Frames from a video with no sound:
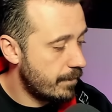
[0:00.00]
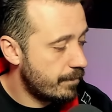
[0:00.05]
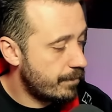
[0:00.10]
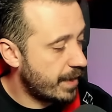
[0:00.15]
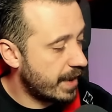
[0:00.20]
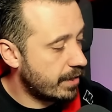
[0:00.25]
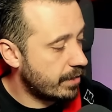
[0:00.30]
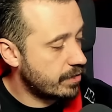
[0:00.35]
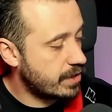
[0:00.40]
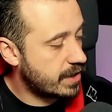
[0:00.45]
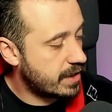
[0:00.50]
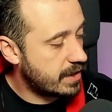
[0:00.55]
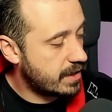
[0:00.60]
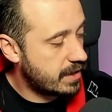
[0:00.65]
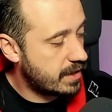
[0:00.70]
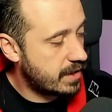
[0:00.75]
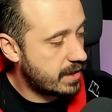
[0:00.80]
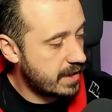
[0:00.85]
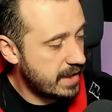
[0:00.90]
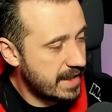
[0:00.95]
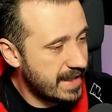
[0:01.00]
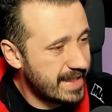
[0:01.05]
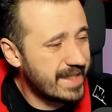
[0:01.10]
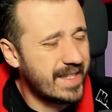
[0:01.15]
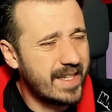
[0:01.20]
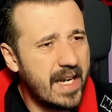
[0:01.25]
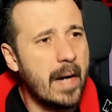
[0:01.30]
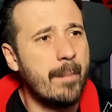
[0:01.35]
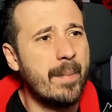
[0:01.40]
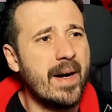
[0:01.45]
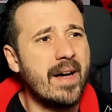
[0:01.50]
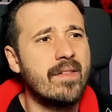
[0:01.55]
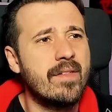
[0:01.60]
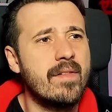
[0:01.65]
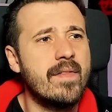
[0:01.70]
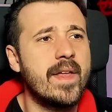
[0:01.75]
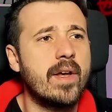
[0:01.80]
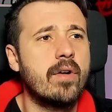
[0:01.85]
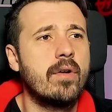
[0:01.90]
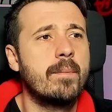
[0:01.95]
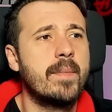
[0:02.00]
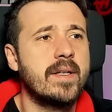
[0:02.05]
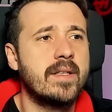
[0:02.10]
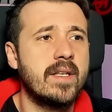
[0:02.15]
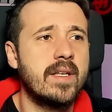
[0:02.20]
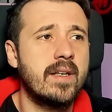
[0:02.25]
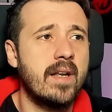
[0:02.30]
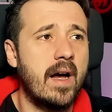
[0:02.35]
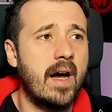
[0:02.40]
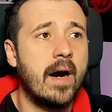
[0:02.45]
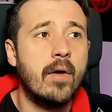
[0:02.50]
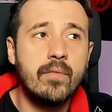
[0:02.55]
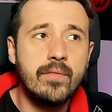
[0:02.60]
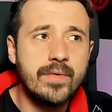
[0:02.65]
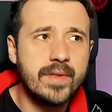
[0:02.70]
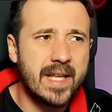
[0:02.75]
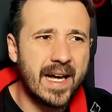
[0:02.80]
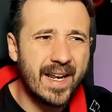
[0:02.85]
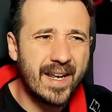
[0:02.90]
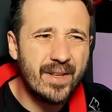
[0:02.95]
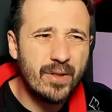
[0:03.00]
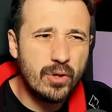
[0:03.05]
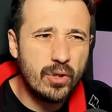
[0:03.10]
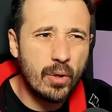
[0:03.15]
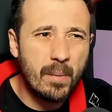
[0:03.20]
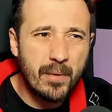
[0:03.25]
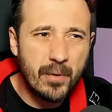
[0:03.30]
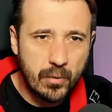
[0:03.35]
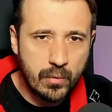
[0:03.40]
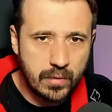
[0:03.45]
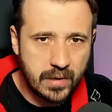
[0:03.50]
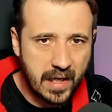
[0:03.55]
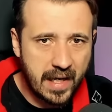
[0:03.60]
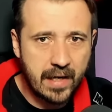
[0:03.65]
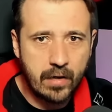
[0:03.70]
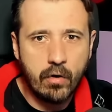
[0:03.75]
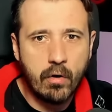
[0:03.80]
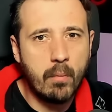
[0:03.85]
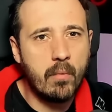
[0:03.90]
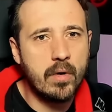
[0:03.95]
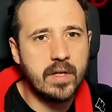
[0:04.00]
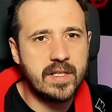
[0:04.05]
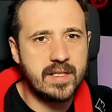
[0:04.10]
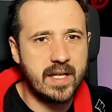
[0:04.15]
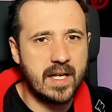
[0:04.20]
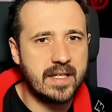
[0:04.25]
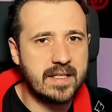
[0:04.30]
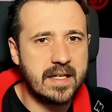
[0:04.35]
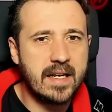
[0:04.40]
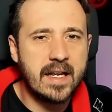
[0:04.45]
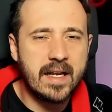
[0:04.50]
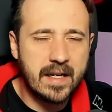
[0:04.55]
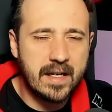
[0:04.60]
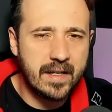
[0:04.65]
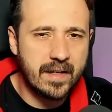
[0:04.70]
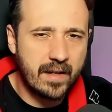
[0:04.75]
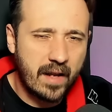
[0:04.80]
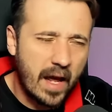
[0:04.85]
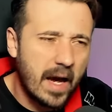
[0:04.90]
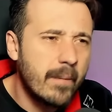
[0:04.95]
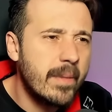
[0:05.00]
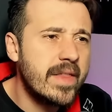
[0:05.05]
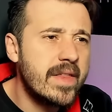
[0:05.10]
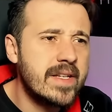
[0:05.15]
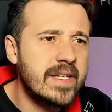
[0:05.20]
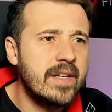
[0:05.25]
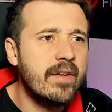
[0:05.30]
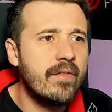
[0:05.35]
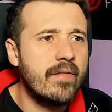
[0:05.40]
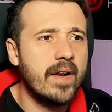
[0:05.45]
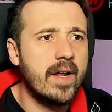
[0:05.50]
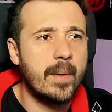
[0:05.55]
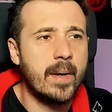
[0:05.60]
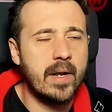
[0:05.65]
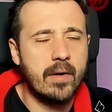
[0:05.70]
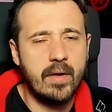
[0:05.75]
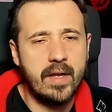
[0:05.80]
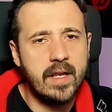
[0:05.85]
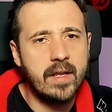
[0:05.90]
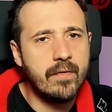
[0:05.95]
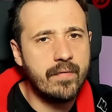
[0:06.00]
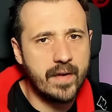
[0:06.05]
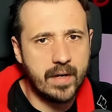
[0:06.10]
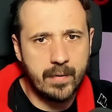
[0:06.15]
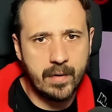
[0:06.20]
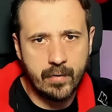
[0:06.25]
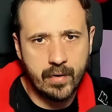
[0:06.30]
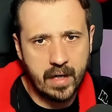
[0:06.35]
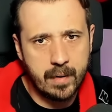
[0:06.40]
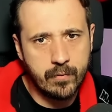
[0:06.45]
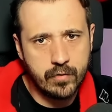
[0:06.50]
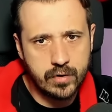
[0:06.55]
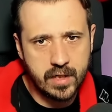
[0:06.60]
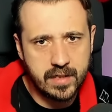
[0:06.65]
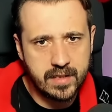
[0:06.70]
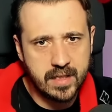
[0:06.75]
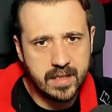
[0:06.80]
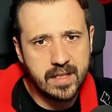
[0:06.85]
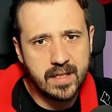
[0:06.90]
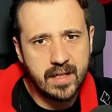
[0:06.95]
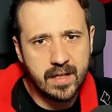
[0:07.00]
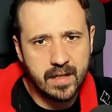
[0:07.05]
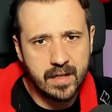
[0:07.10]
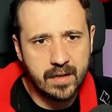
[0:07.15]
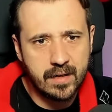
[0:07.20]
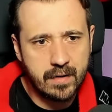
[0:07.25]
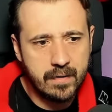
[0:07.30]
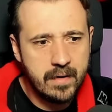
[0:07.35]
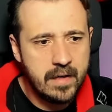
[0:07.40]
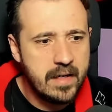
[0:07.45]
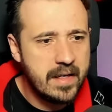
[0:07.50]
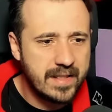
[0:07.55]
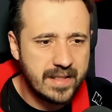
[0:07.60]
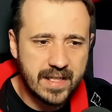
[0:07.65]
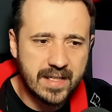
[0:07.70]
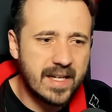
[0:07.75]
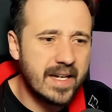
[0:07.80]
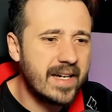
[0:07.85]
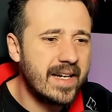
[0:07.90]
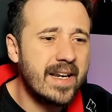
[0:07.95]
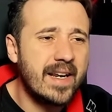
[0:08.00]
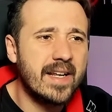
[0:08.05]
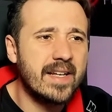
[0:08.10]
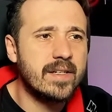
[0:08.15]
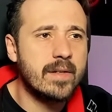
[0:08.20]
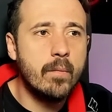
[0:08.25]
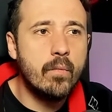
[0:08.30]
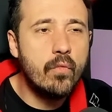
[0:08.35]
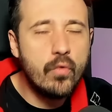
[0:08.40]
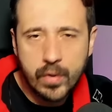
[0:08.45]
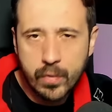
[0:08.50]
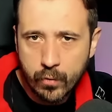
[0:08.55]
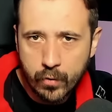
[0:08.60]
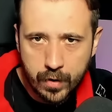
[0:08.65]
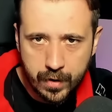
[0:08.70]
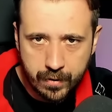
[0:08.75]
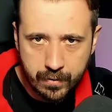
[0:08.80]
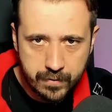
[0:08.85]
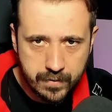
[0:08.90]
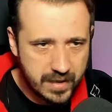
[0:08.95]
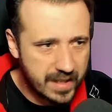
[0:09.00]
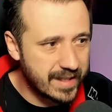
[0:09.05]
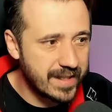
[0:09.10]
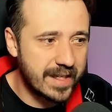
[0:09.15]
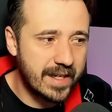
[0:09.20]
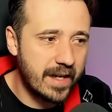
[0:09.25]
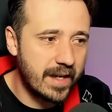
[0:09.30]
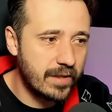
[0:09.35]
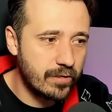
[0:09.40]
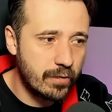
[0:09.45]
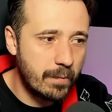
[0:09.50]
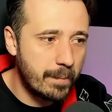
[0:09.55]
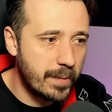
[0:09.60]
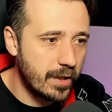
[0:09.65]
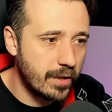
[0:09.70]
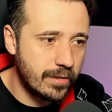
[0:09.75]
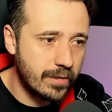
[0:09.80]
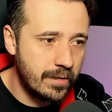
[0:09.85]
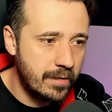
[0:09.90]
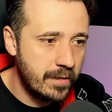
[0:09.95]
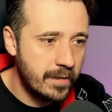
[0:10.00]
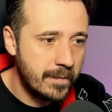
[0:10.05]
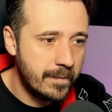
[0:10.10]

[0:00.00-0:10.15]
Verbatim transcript: pero es capaz de competir a un talento brutal como es Charles Leclerc. A veces infravaloramos a Charles Leclerc. Charles Leclerc es muy bueno. Charles Leclerc es un piloto